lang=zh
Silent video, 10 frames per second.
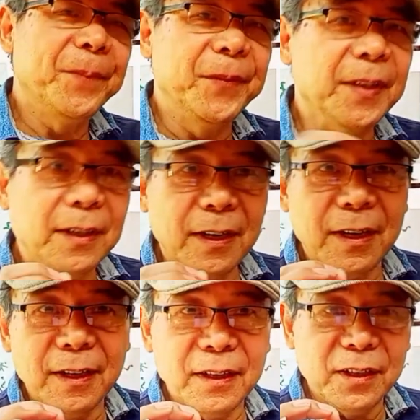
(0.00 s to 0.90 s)
这个
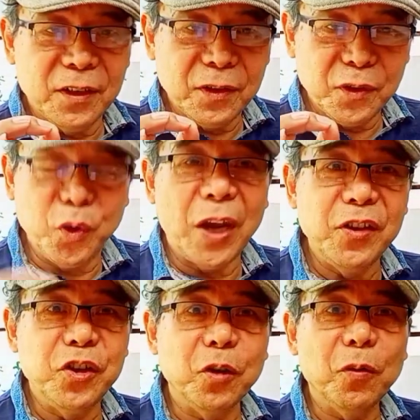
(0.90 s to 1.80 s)
全
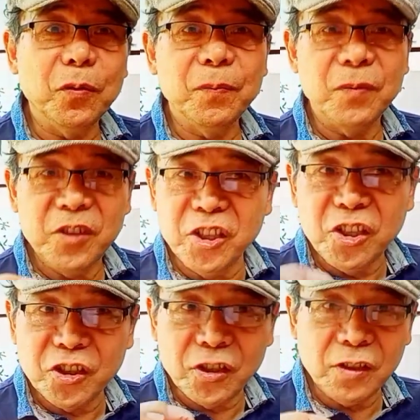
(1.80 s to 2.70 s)
球吉尼
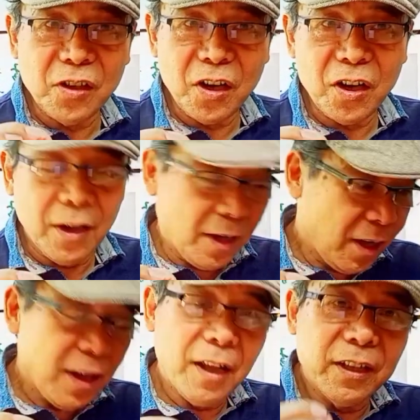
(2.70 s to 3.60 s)
斯。
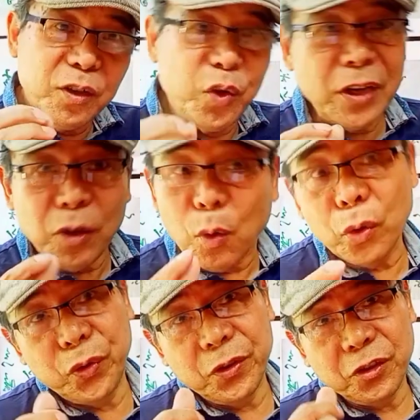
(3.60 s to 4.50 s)
全球歌
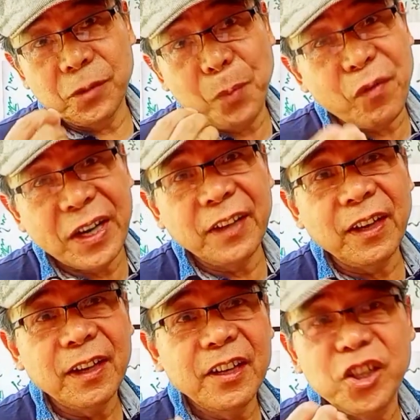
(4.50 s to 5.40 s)
曲就是播放量
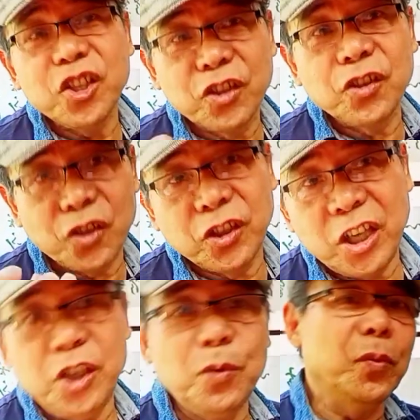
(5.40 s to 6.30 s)
的经济师世界
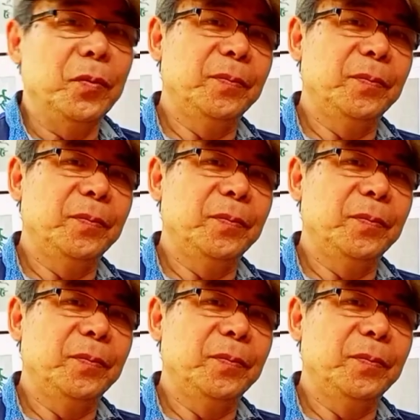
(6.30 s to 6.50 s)
纪录，